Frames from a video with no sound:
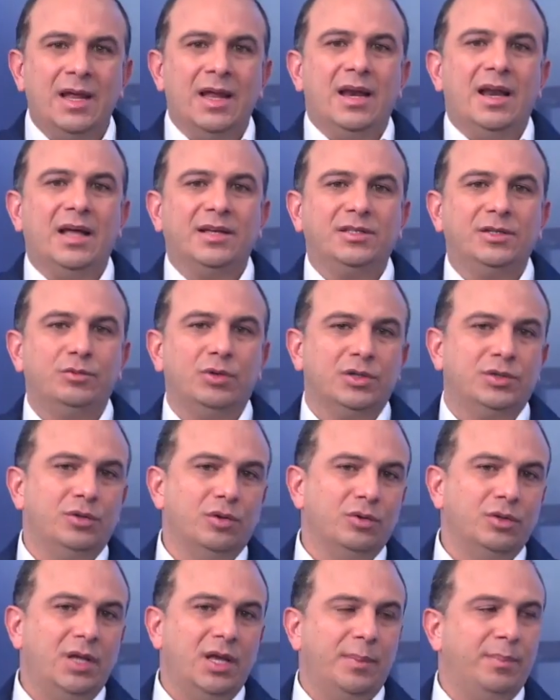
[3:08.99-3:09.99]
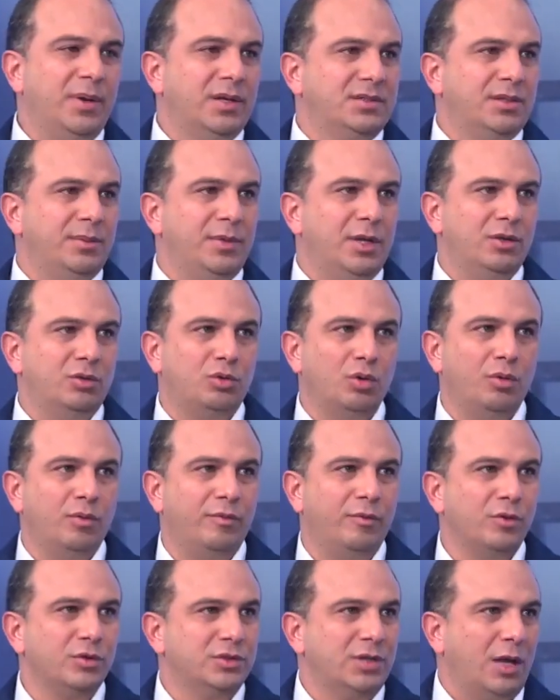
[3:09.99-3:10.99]
la situación de desplazamiento
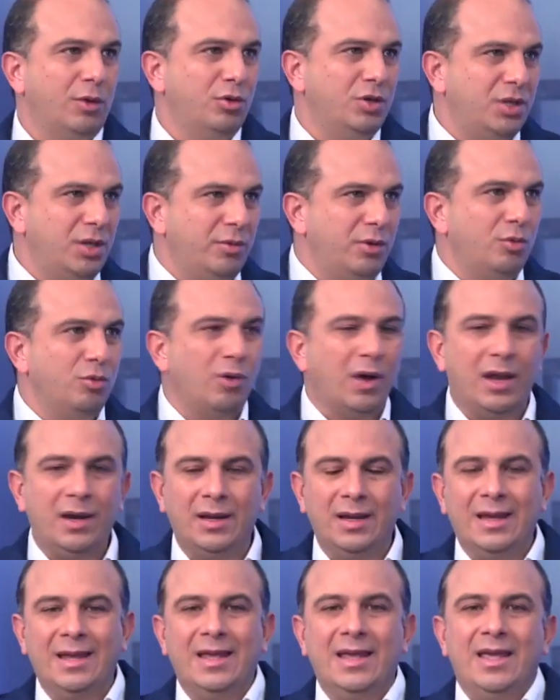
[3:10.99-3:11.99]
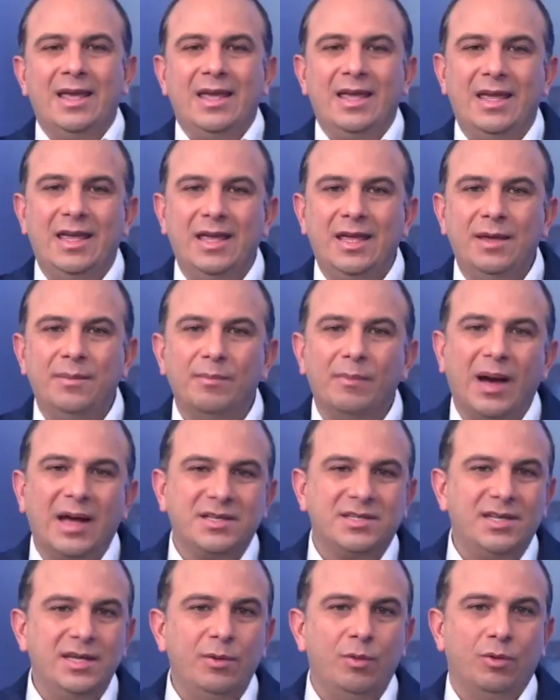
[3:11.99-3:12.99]
forzado individual y
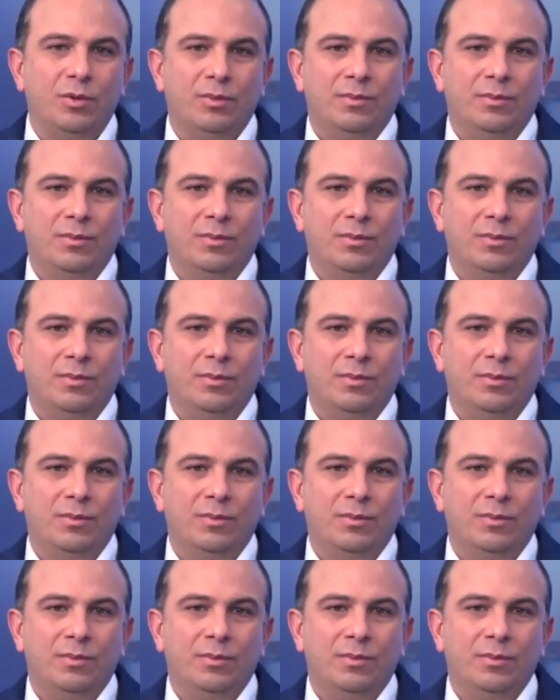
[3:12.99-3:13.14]
masivo